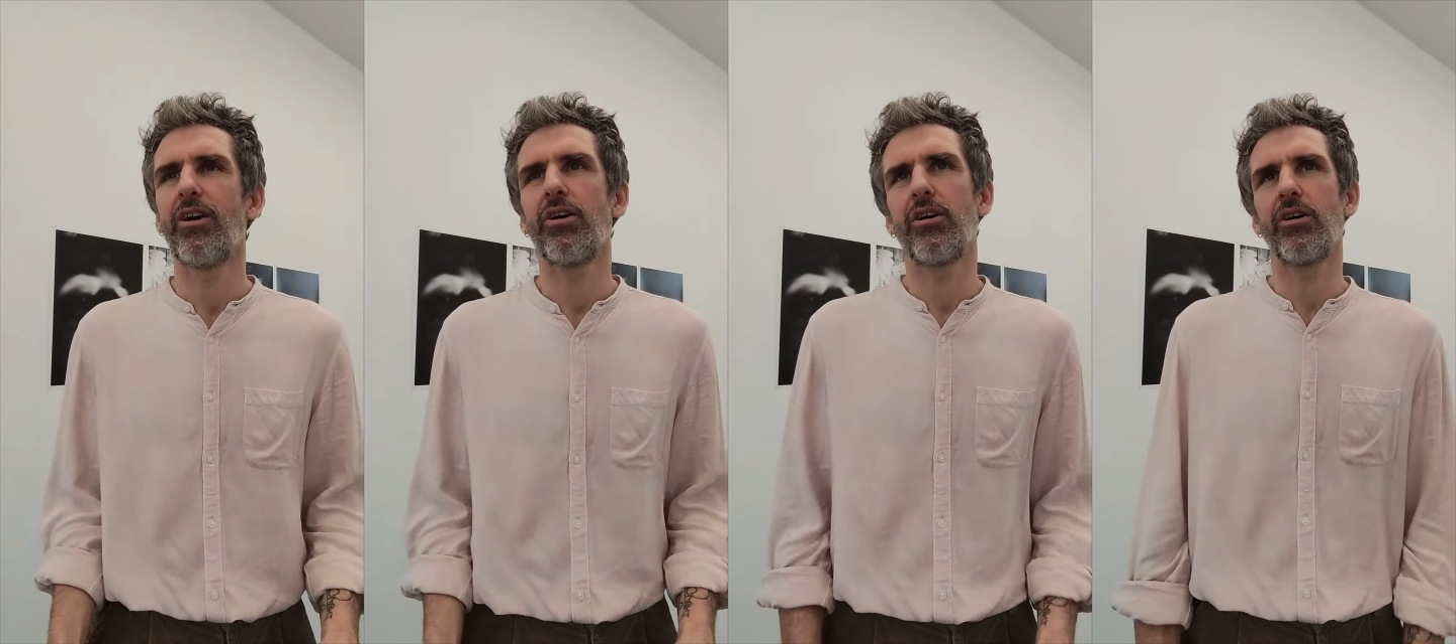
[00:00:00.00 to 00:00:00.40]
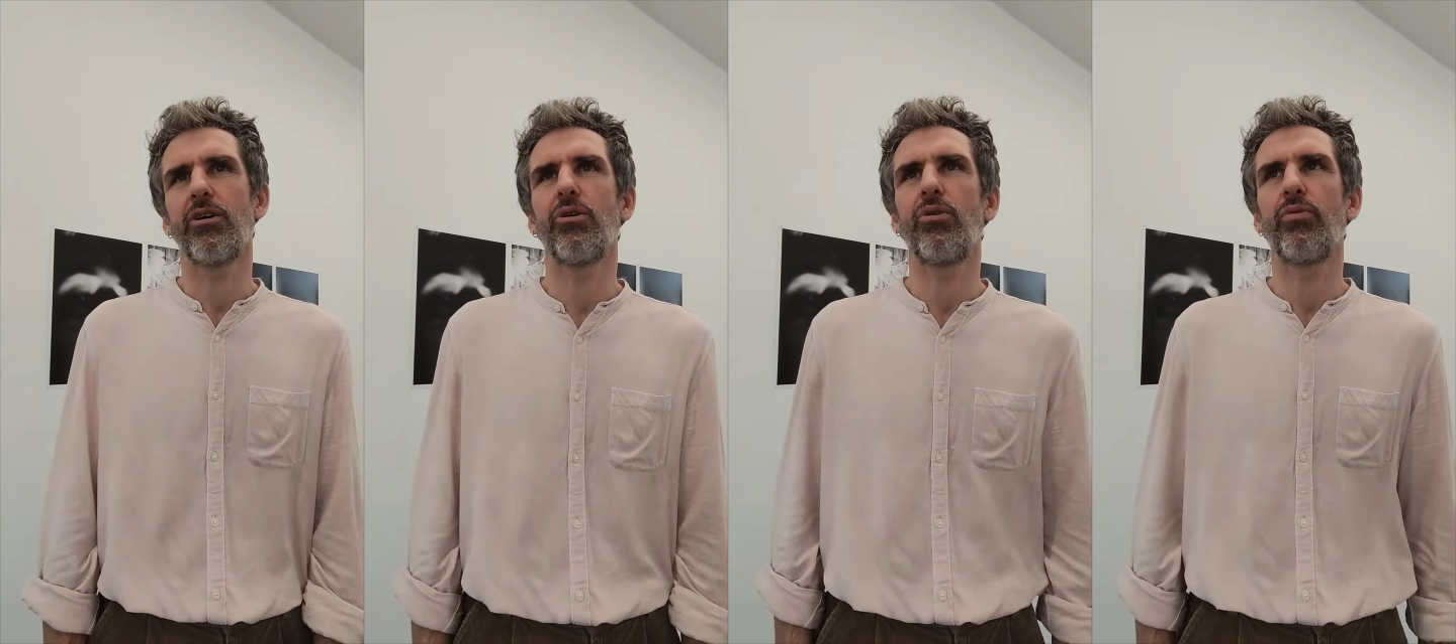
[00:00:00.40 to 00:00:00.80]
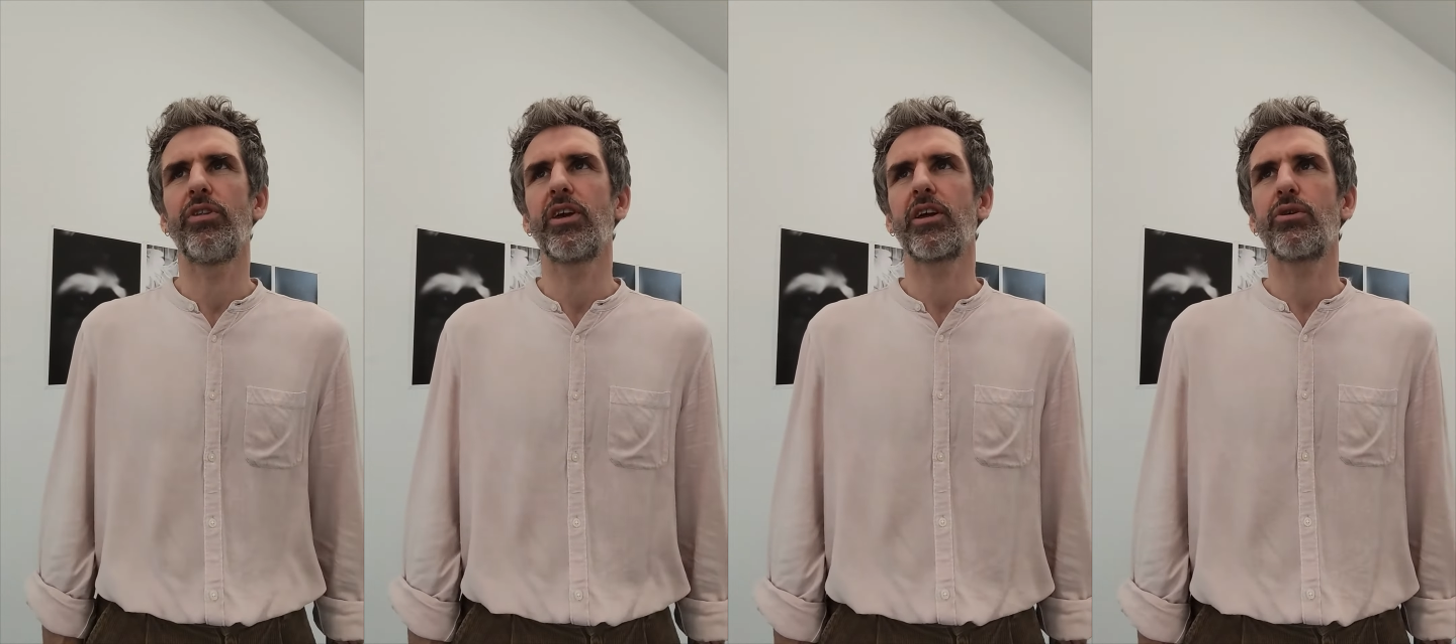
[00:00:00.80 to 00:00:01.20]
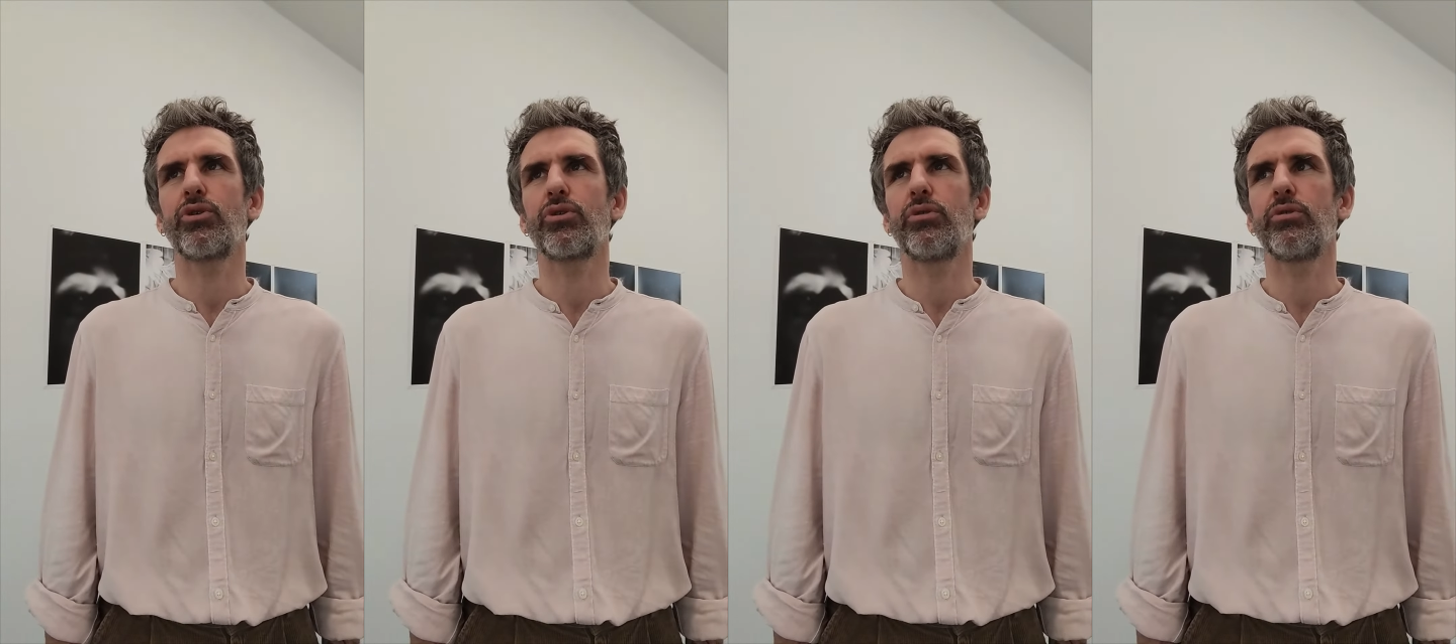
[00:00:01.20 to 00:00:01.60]
euh, on va dire,
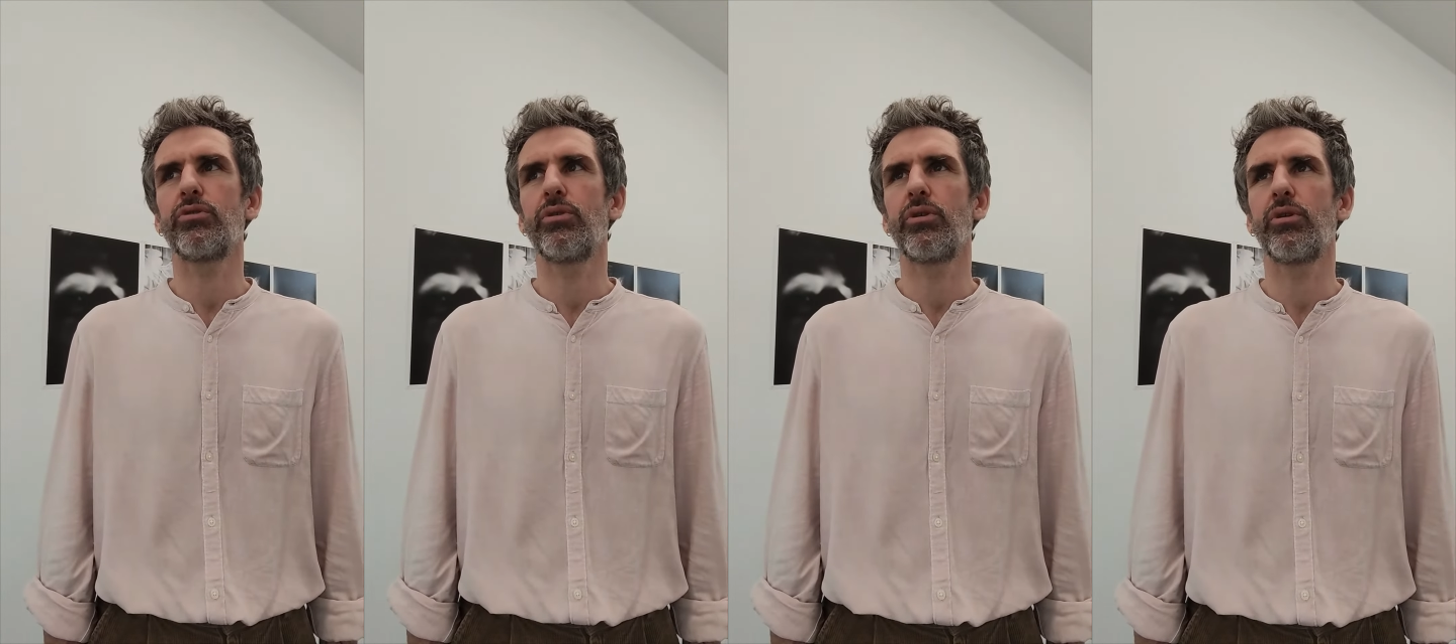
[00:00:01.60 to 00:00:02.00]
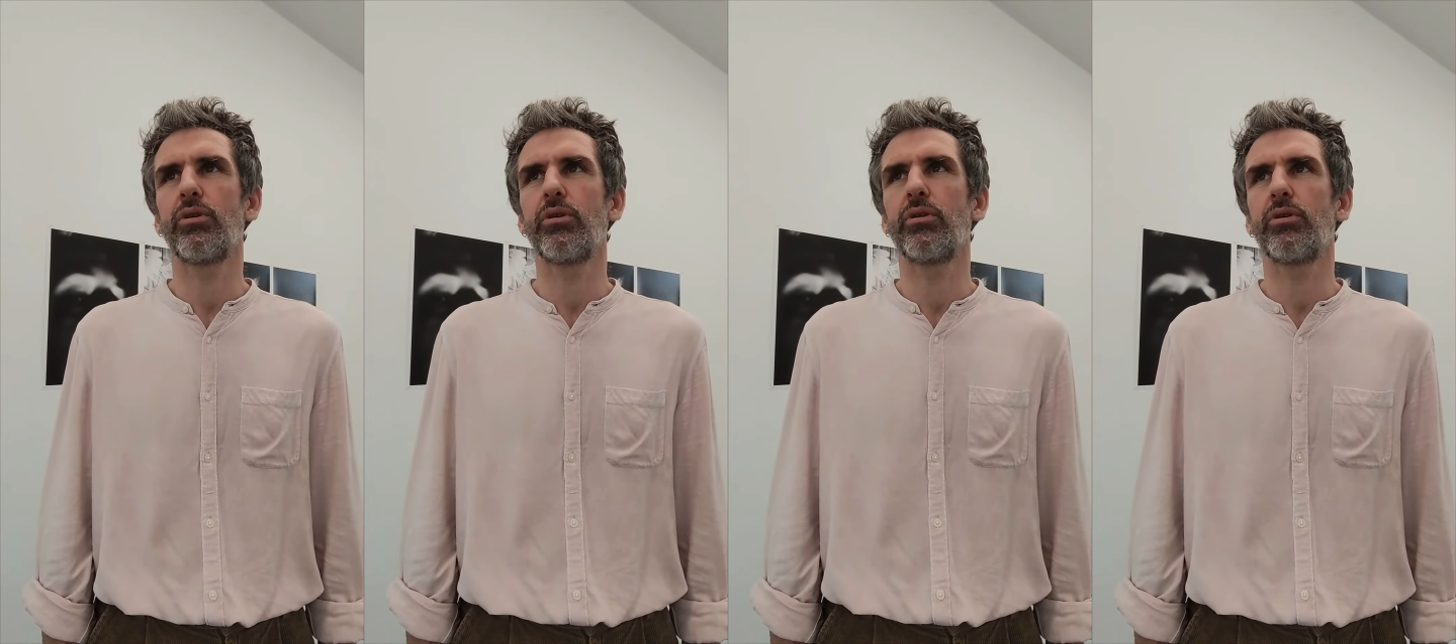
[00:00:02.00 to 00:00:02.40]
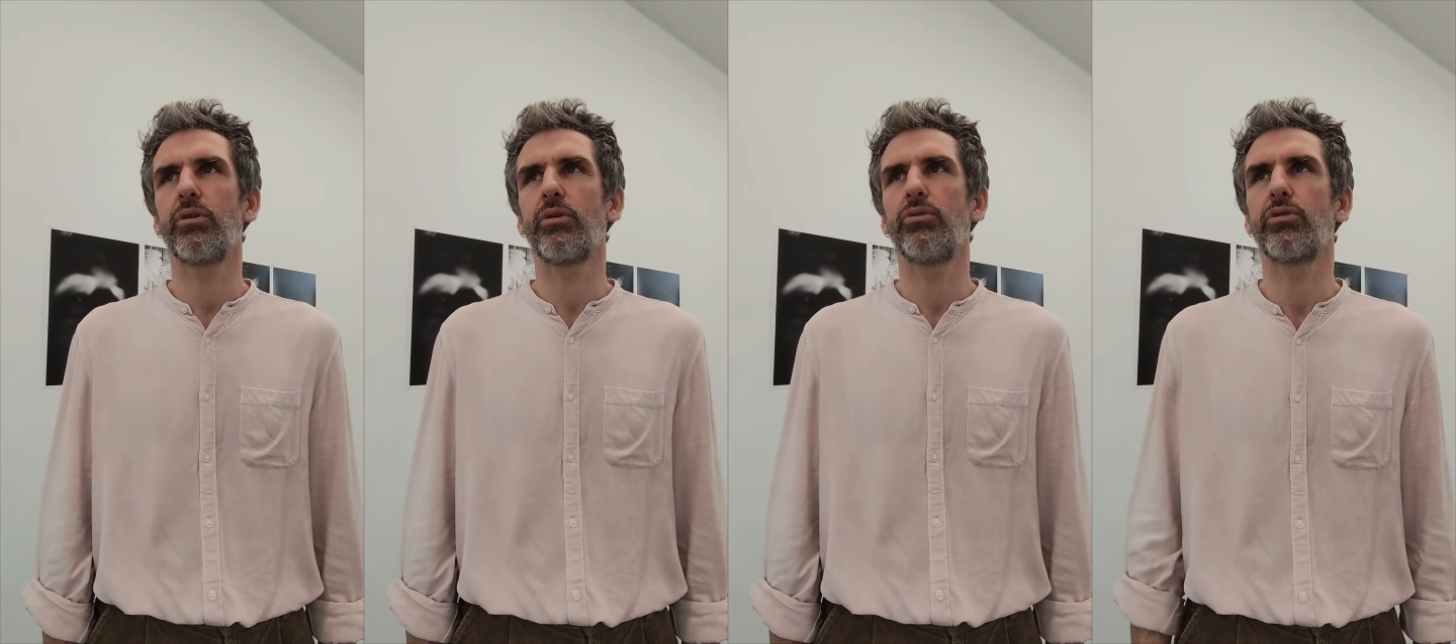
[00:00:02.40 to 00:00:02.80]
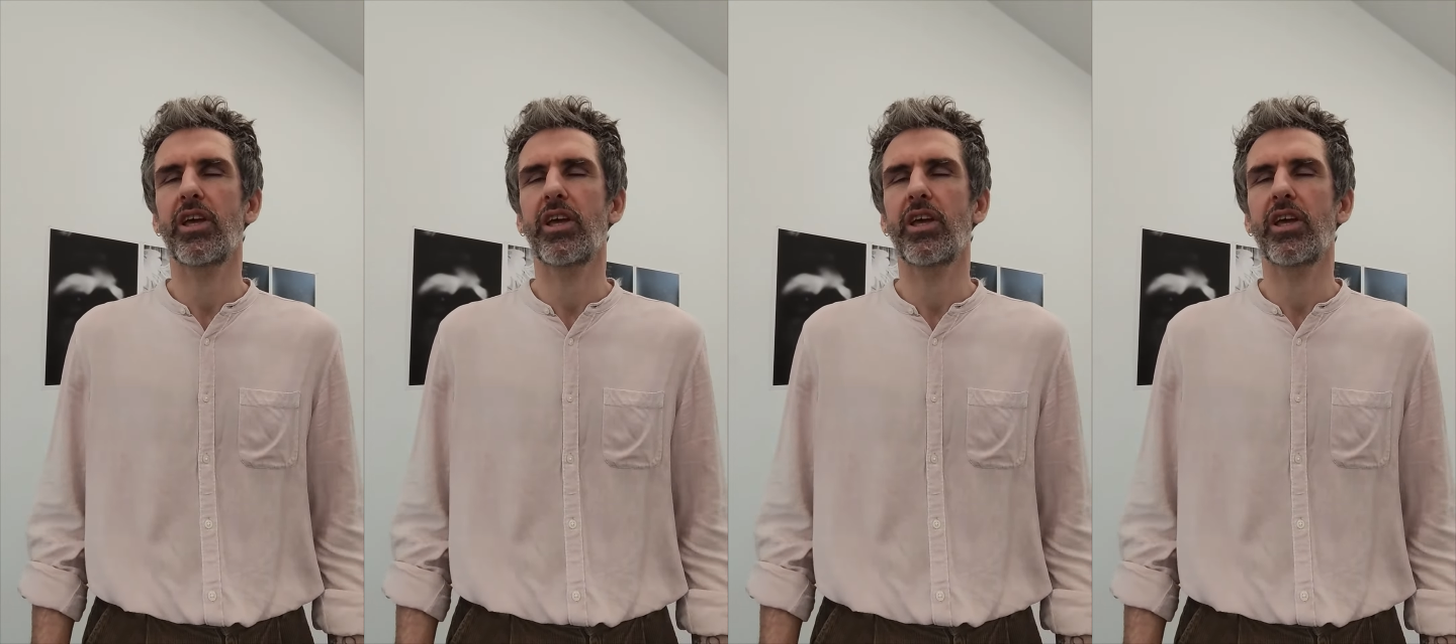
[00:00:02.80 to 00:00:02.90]
quelque chose de,